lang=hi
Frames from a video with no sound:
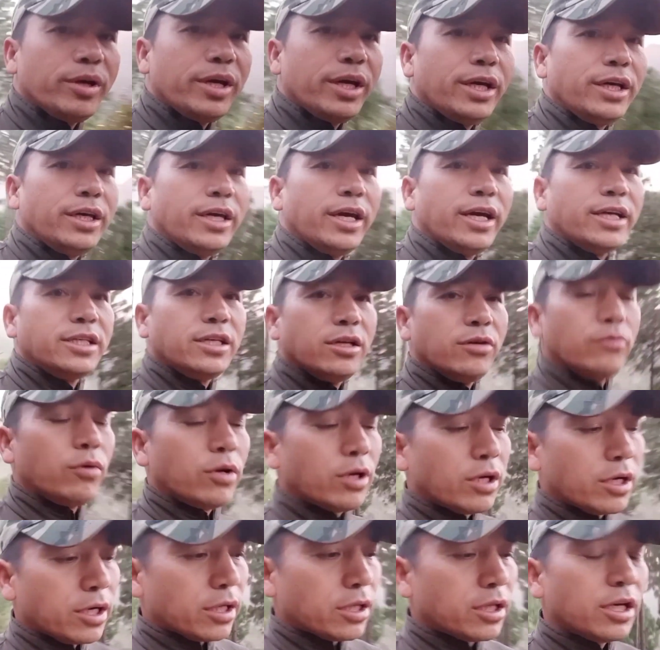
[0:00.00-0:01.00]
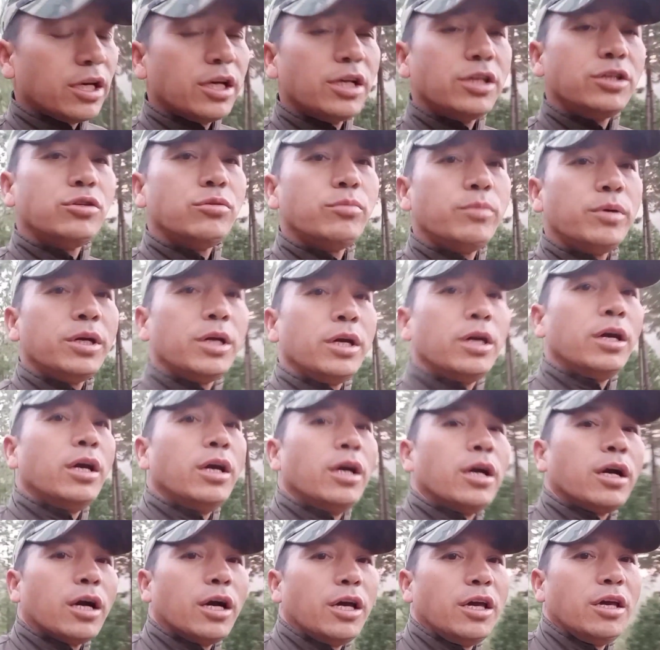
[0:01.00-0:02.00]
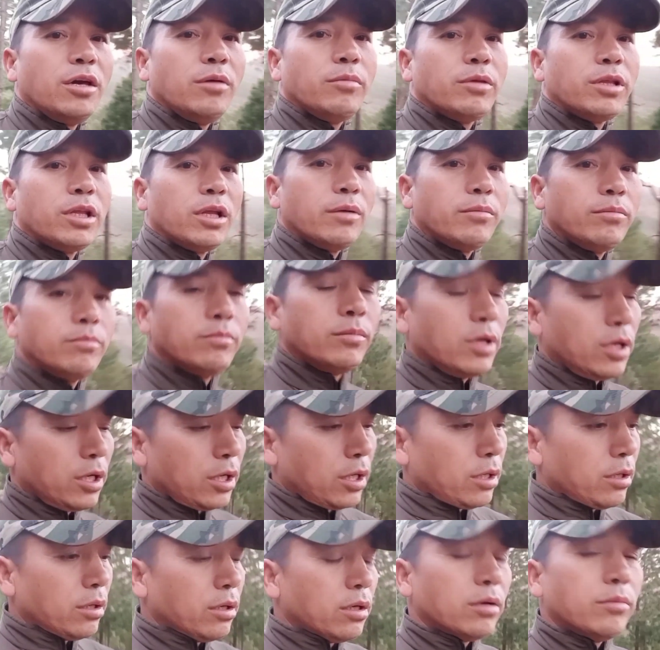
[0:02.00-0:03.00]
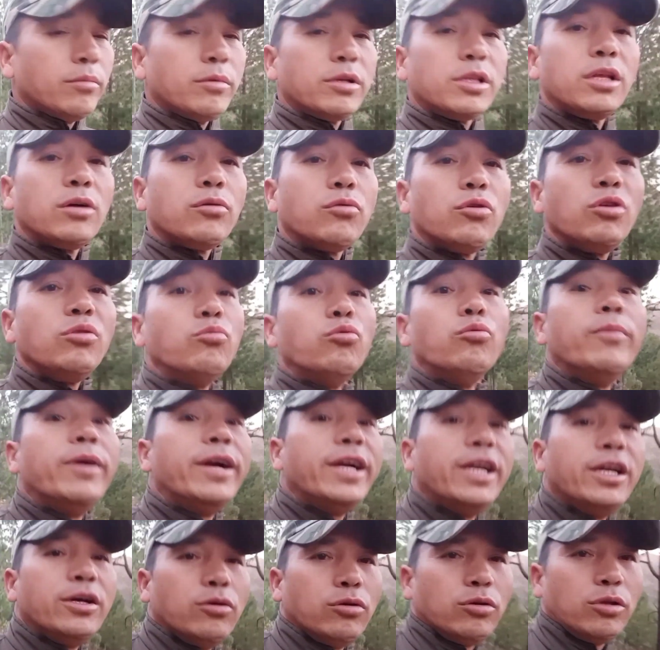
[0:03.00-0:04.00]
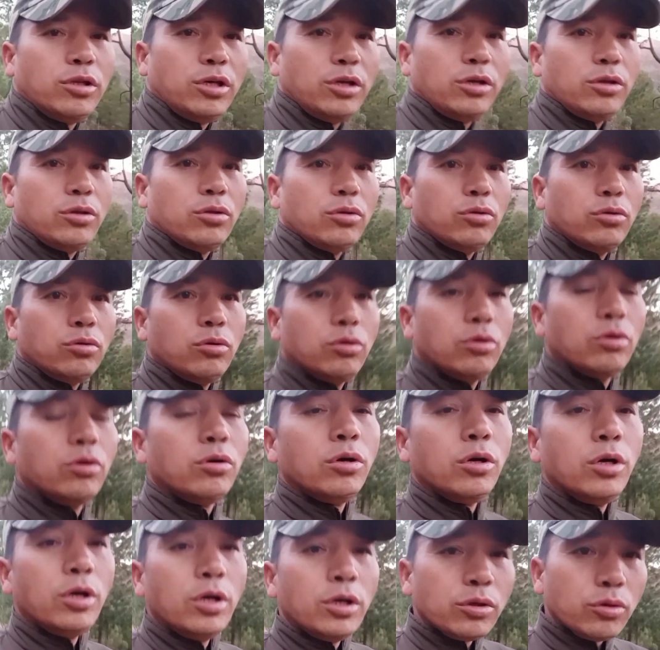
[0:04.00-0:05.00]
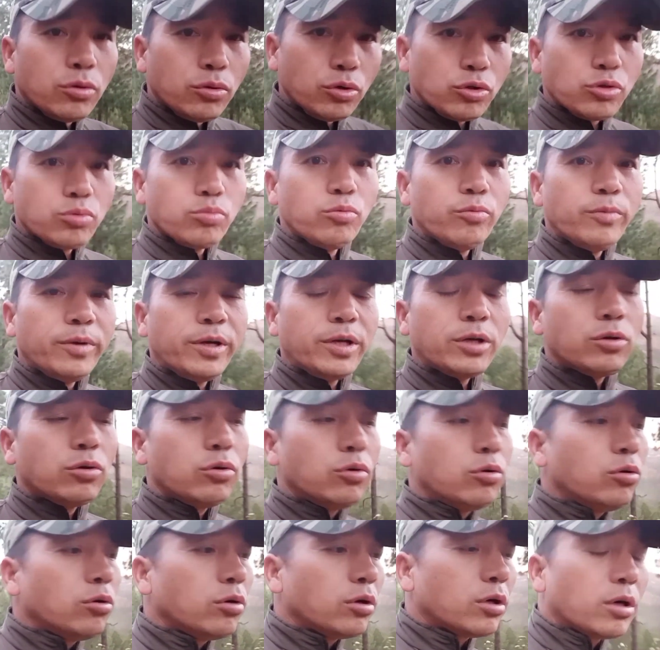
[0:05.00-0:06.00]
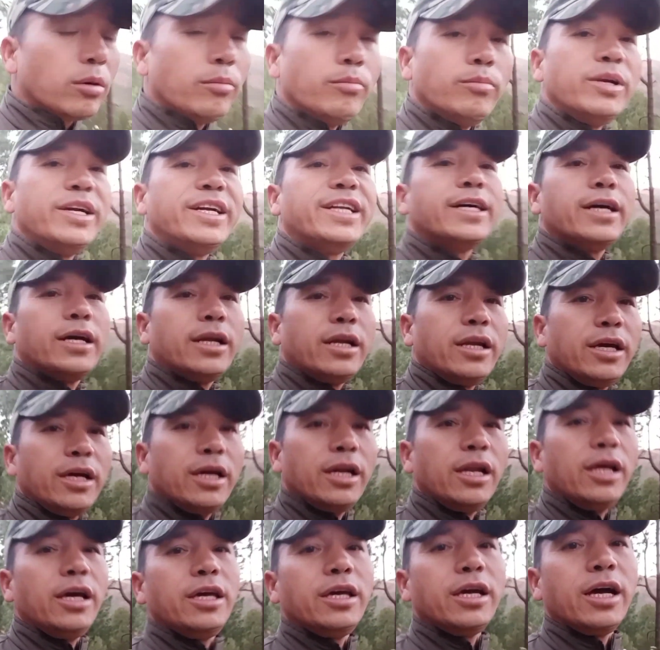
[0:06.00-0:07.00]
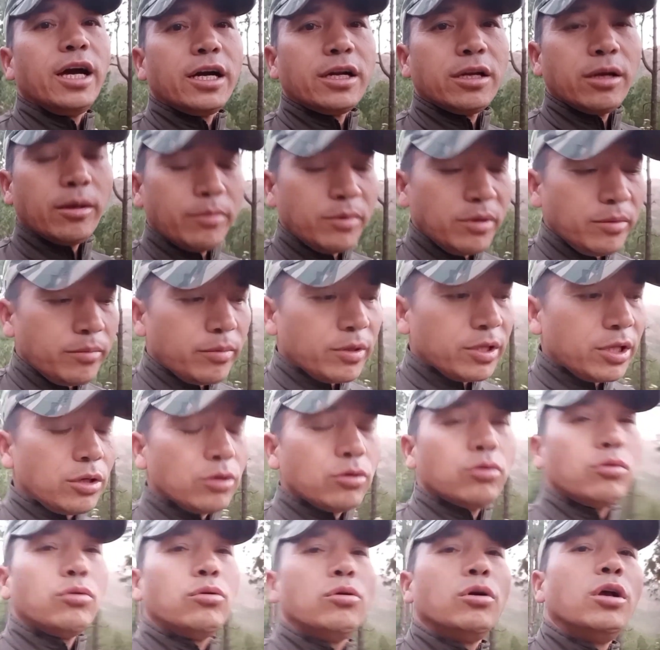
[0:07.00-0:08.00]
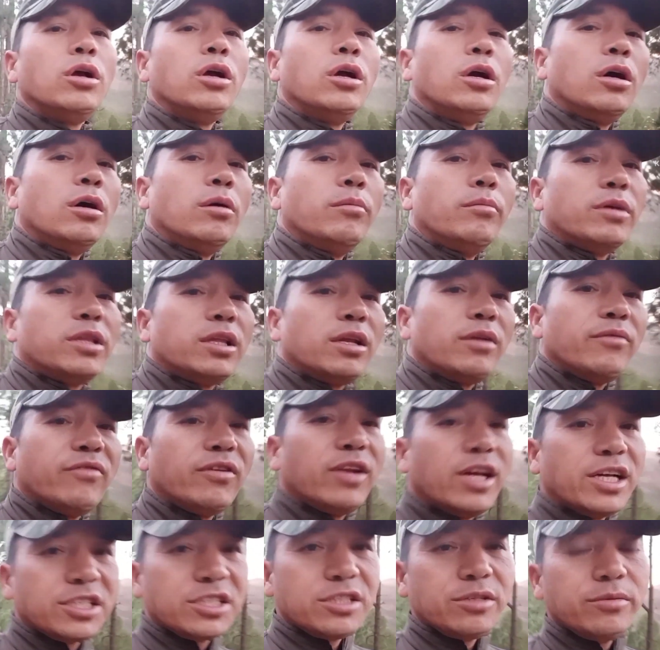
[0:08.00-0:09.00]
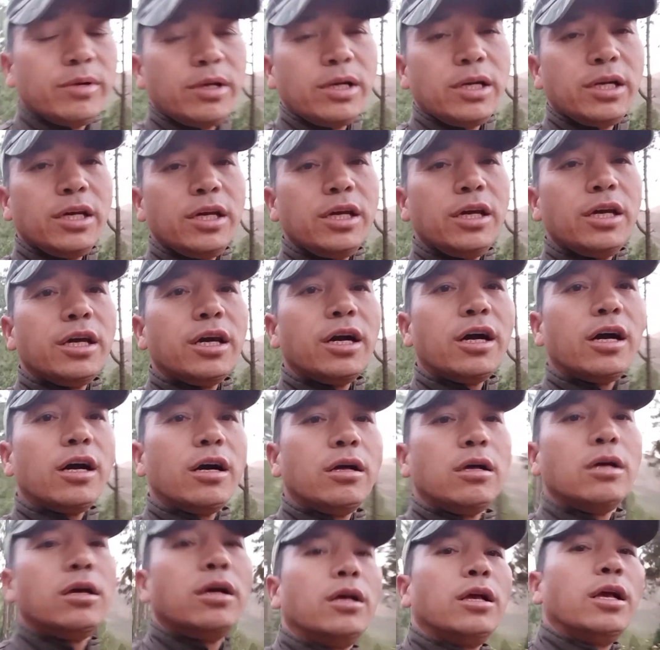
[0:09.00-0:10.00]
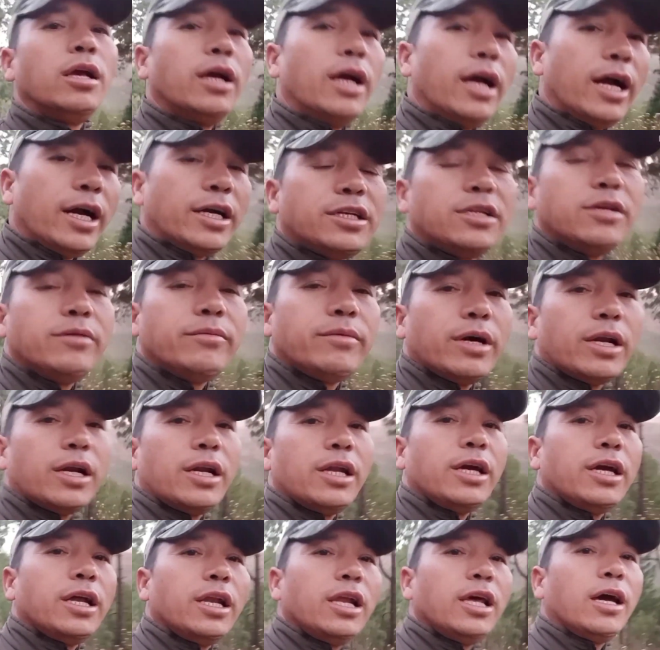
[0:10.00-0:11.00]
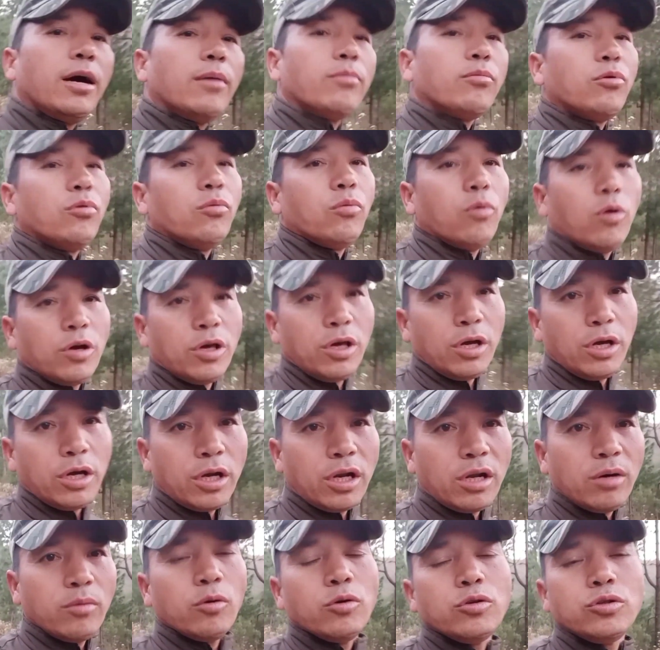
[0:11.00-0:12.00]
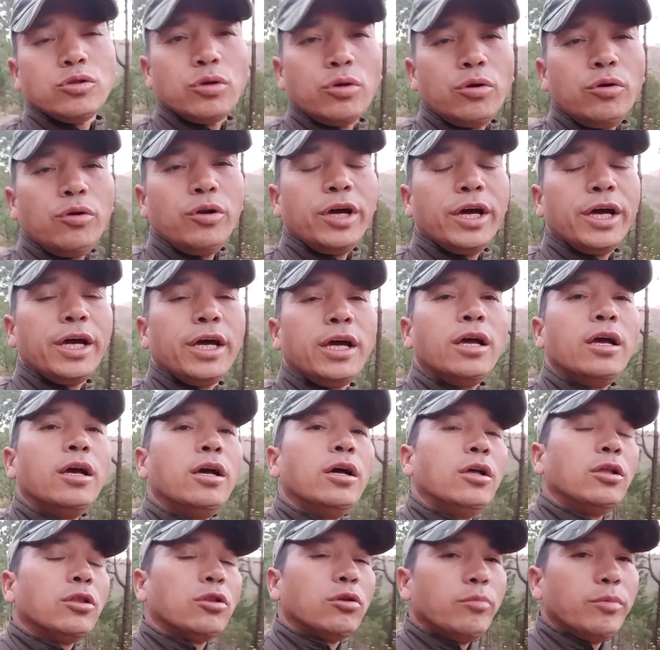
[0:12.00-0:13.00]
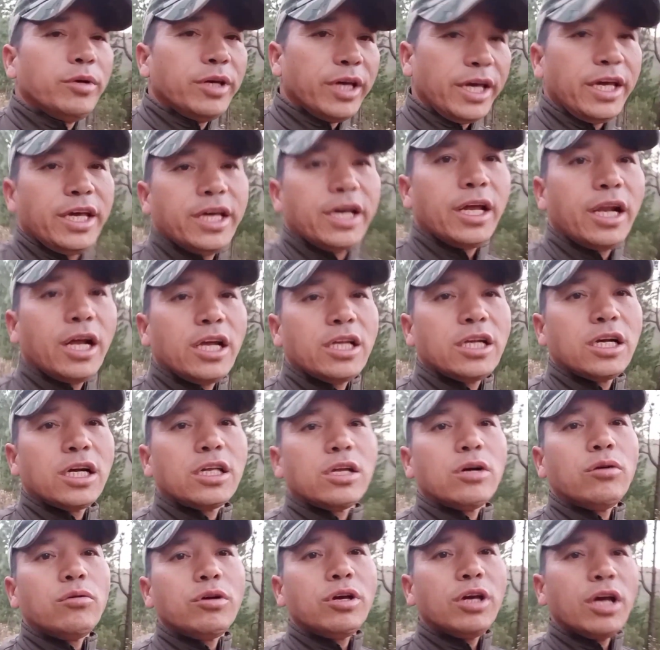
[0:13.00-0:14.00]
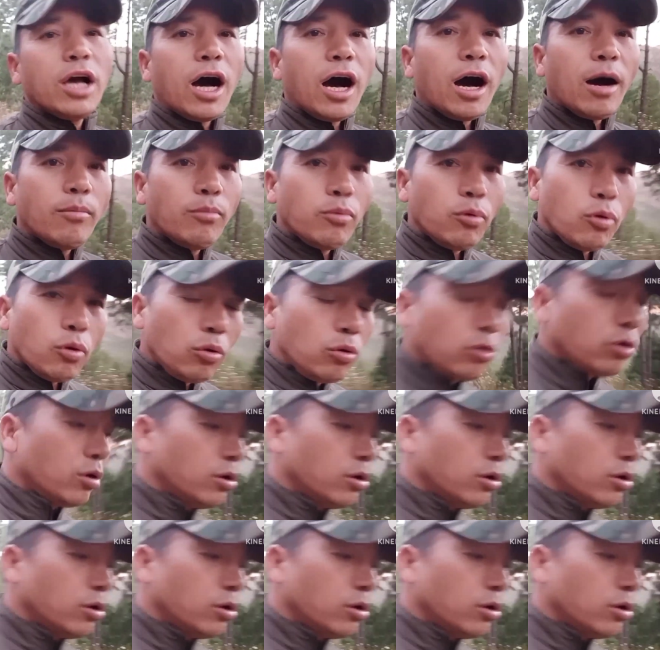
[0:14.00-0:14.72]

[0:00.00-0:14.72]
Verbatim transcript: या ऐसे वर्क करते हैं जो में कहीं मतलब आ, मतलब कोई मूवमेंट नहीं होती तो तो उस मूवमेंट को कंप्लीट करने के लिए या कि अपनी बदन को मतलब फ्लेक्सिबिलिटी या एक्टिव करने के लिए आपको वॉकिंग करना बहुत ज़रूरी है तो मैं यही कहना चाहता हूँ कि आप लोग